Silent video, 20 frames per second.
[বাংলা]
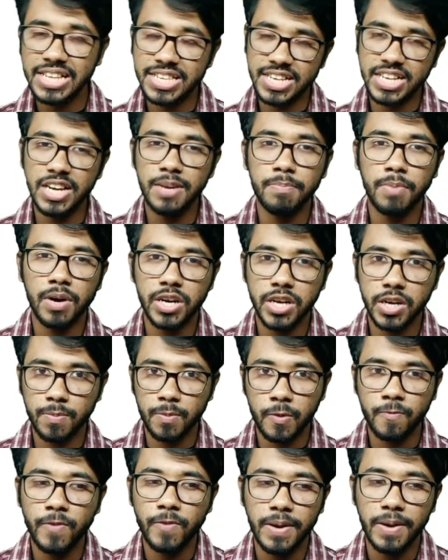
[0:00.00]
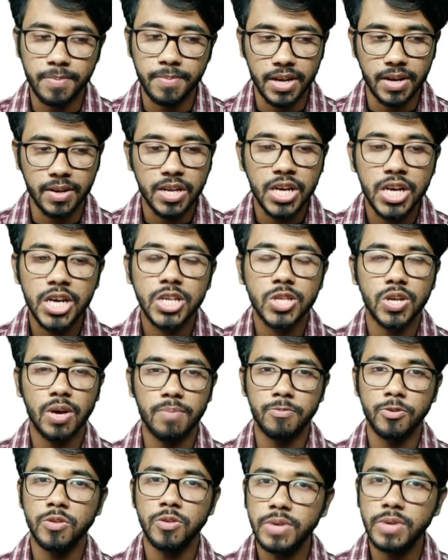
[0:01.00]
আজকের এই পার্ট নম্বর ফাইভটা সো
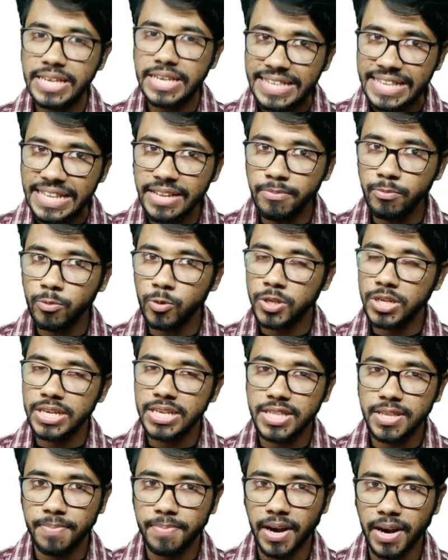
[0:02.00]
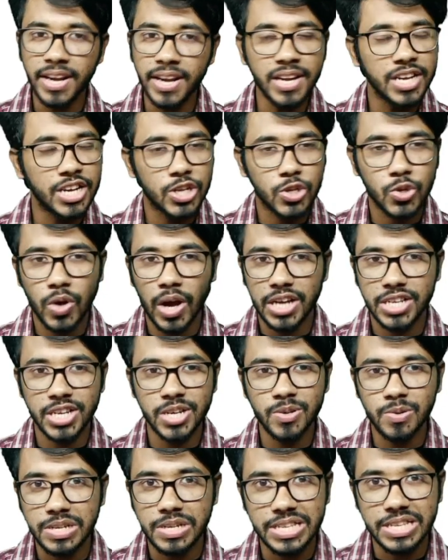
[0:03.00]
আপনি যদি ইজিলি বুঝে যেতে পারেন সো
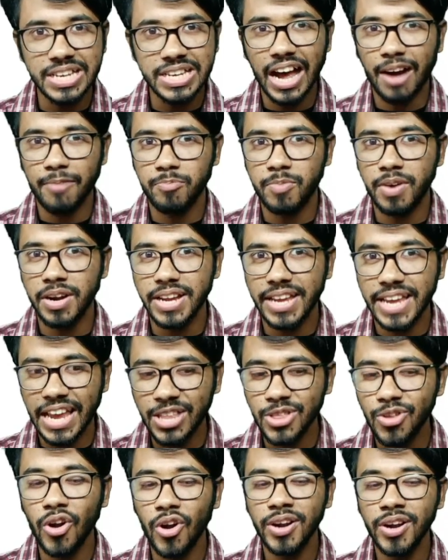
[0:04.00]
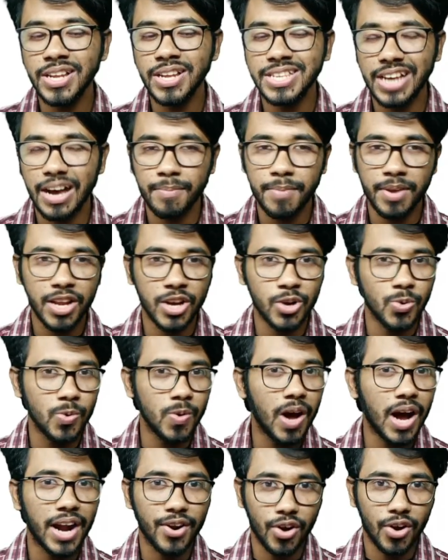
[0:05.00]
আশা করছি আপনার এই ধরনের
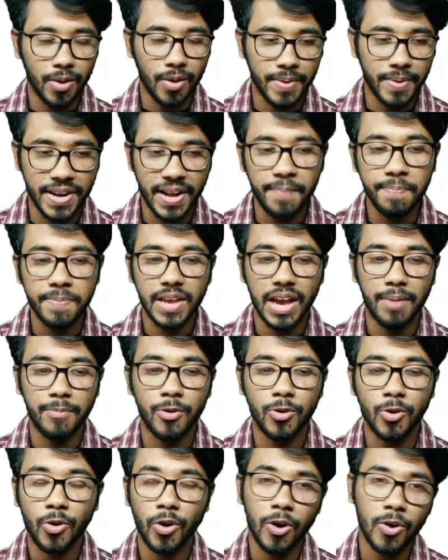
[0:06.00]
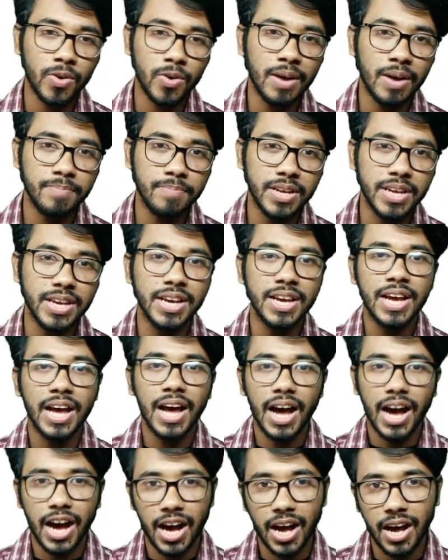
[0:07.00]
ঝামেলাগুলো আর হবে না এবং কখন আপনি
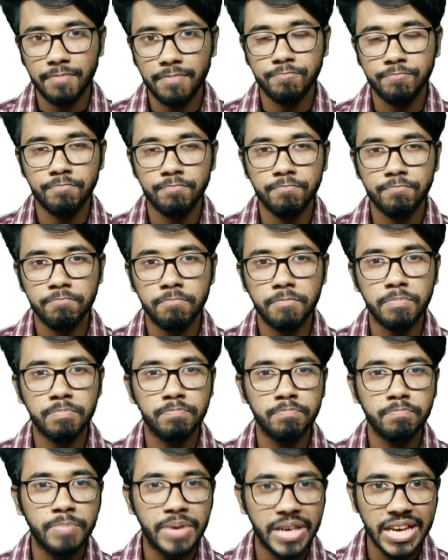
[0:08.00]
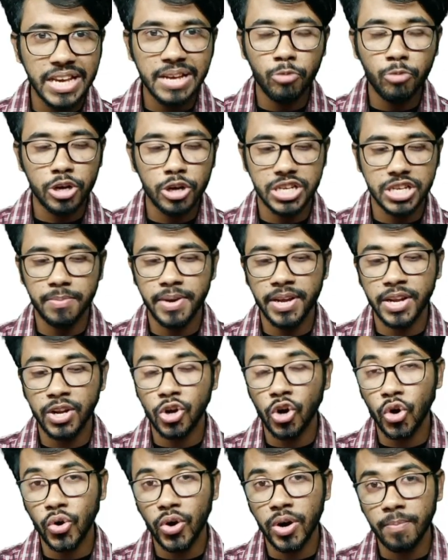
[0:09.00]
বিং বসাবেন
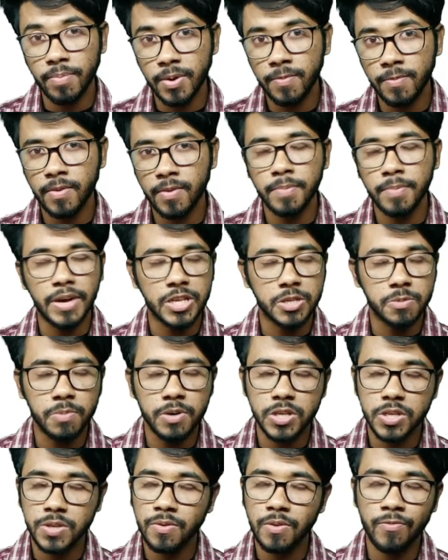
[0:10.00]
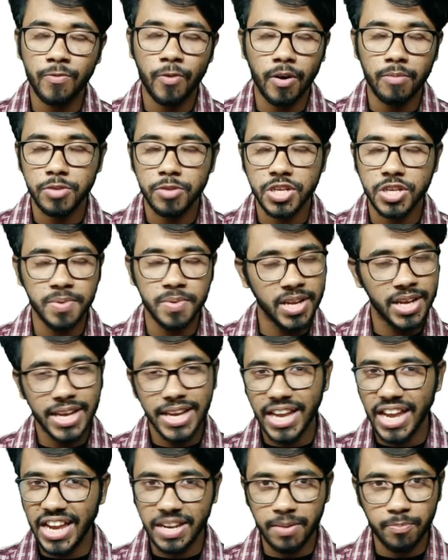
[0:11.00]
কখন আপনি ভার্বে পাস্ট পার্টিসিপাল ফর্ম বসাবেন
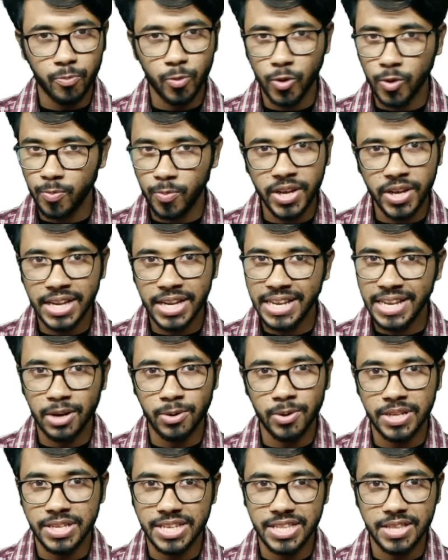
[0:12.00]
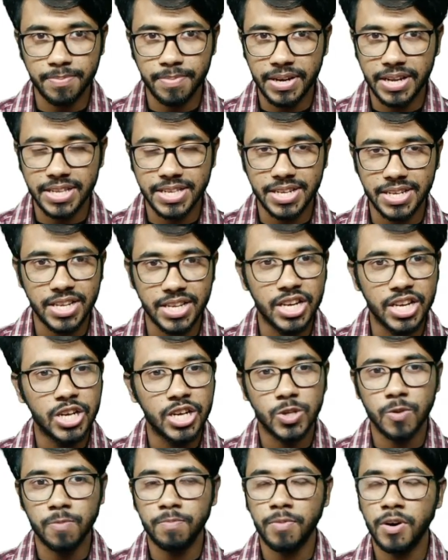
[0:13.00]
এটা পুরোপুরি ক্লিয়ার হয়ে যেতে পেরেছেন
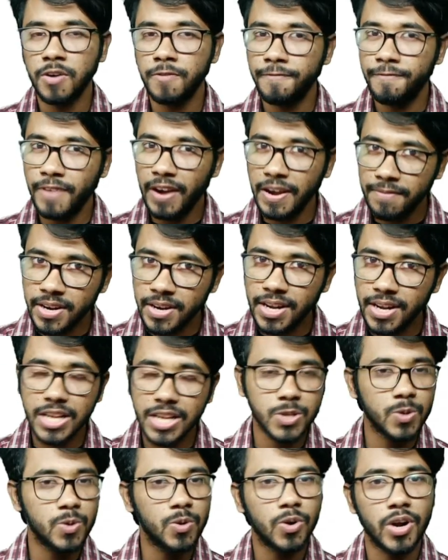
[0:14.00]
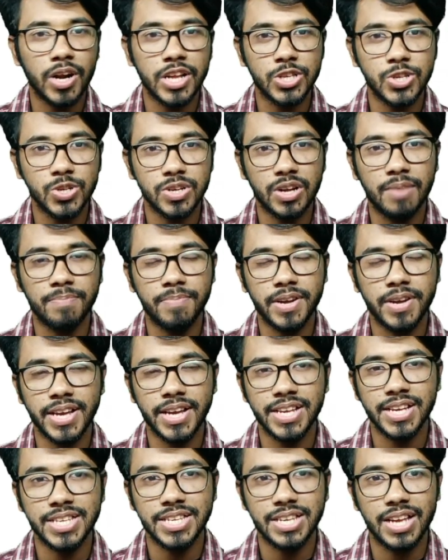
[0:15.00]
সো পার্ট ফাইভের ক্লাসগুলো করার জন্য
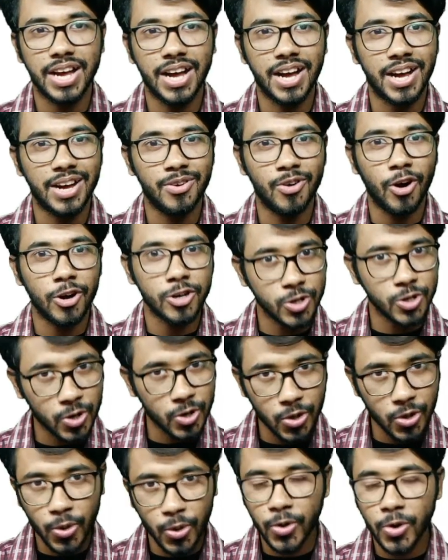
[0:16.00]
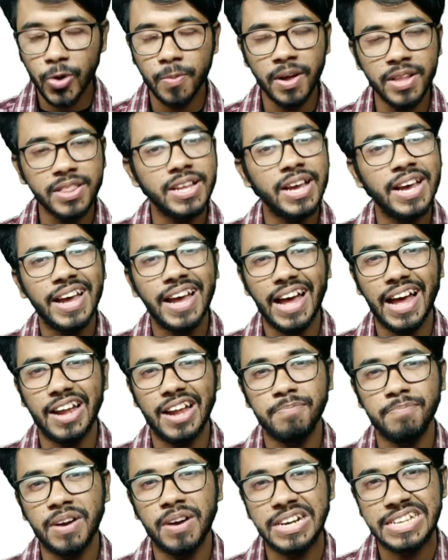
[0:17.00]
আপনাকে অসংখ্য ধন্যবাদ
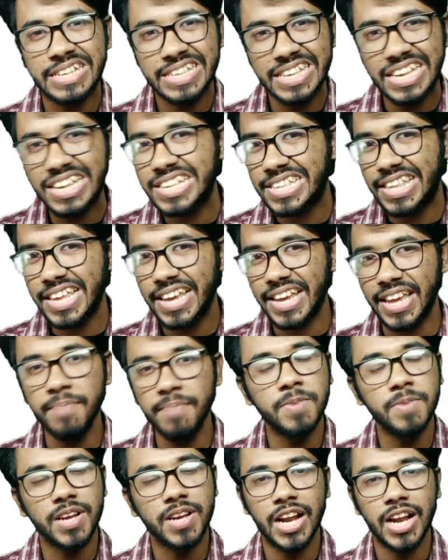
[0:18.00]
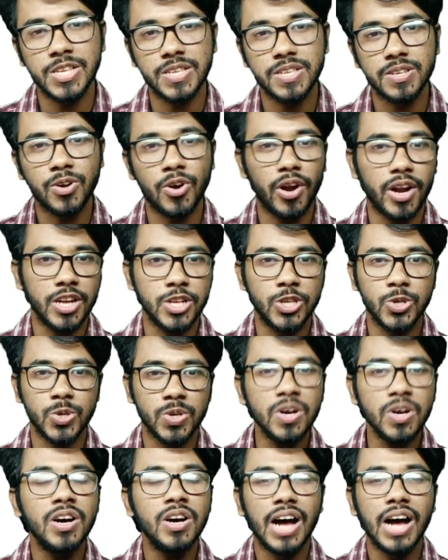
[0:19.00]
অ্যান্ড পার্ট সিক্স থেকে ক্লাস করার
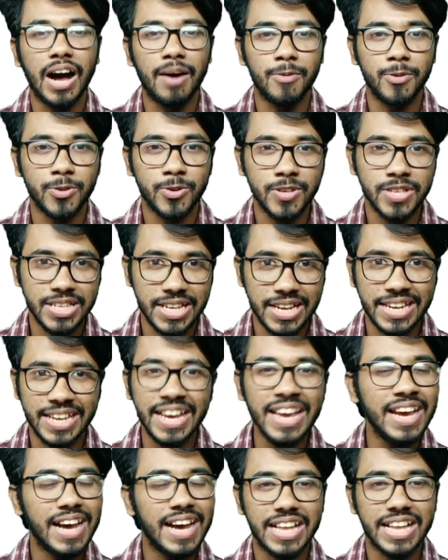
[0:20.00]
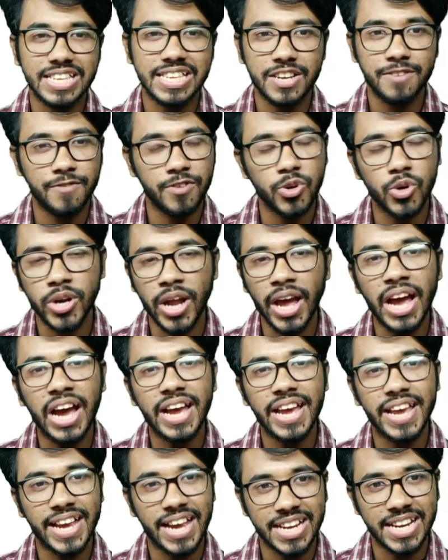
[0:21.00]
জন্য আমন্ত্রণ জানিয়ে আজকের ভিডিওটা
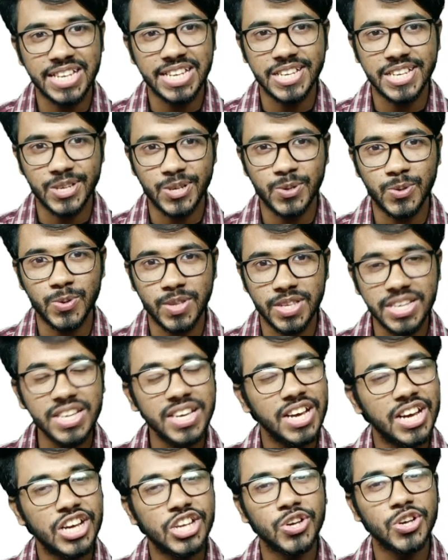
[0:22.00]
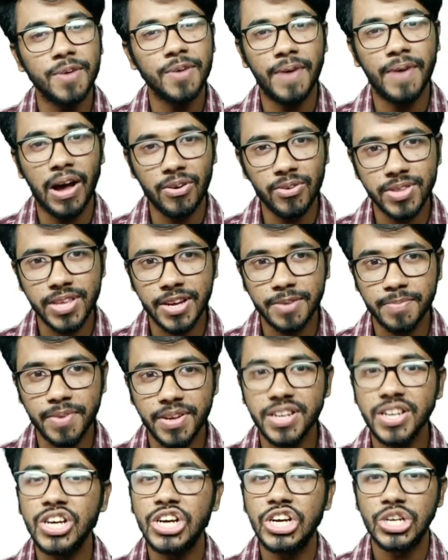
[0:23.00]
এখানে শেষ করছি সবাই ভালো
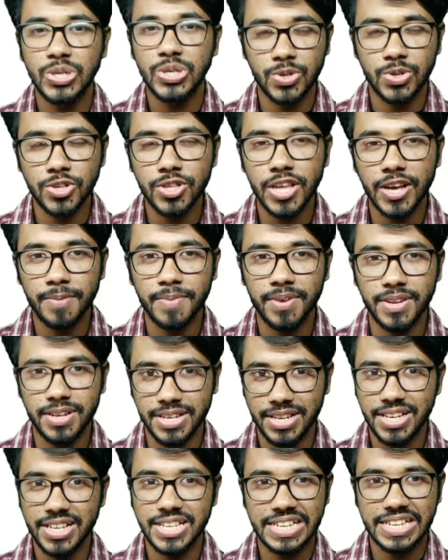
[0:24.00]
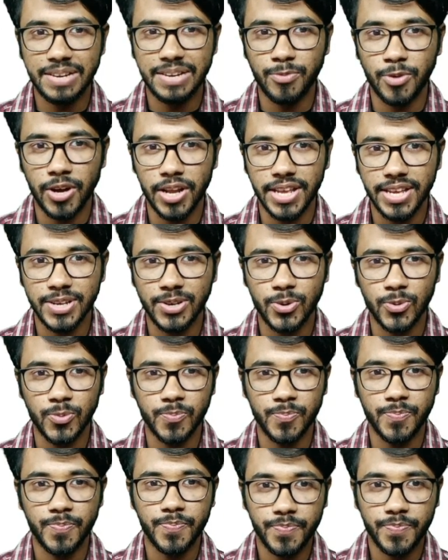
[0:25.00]
থাকবেন সুস্থ থাকবেন আসসালামু
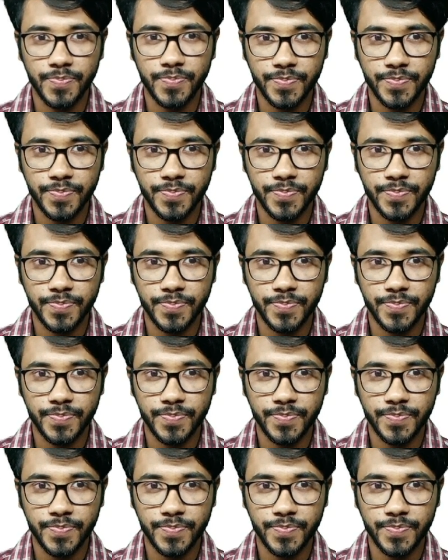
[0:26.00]
আলাইকুম